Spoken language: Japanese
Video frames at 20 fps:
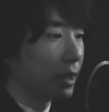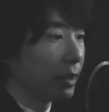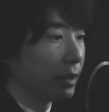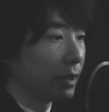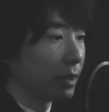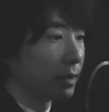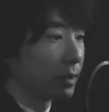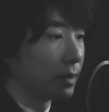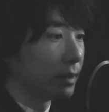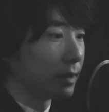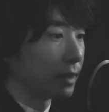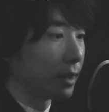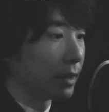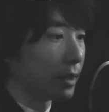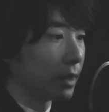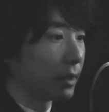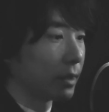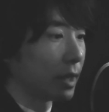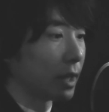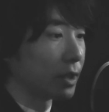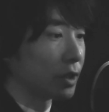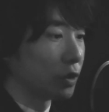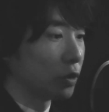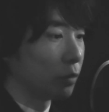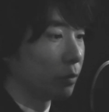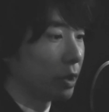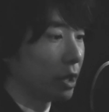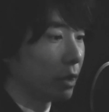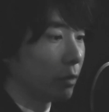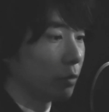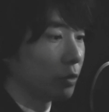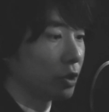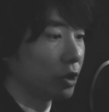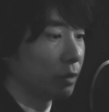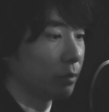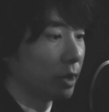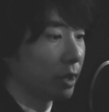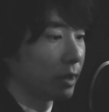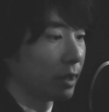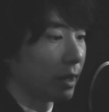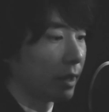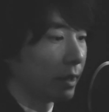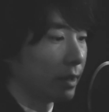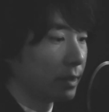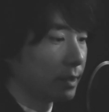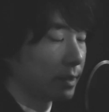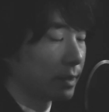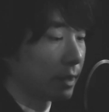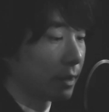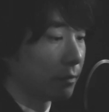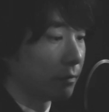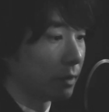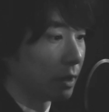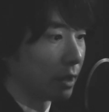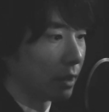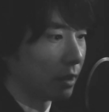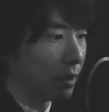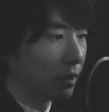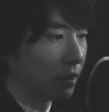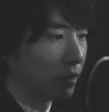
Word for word: 間続けた立ち飲み屋を閉めた S さんは、